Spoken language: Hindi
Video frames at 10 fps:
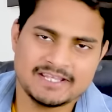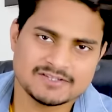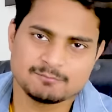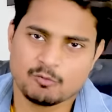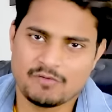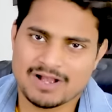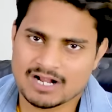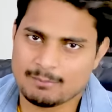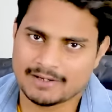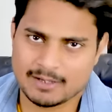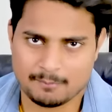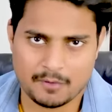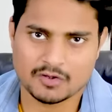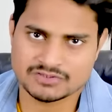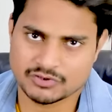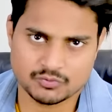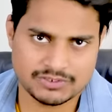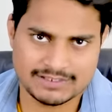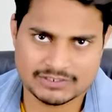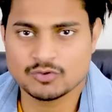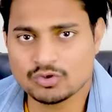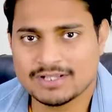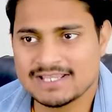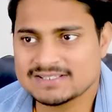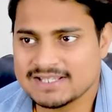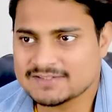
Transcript: इस मूवी का कमाना बहुत ज़रूरी है क्योंकि गाइज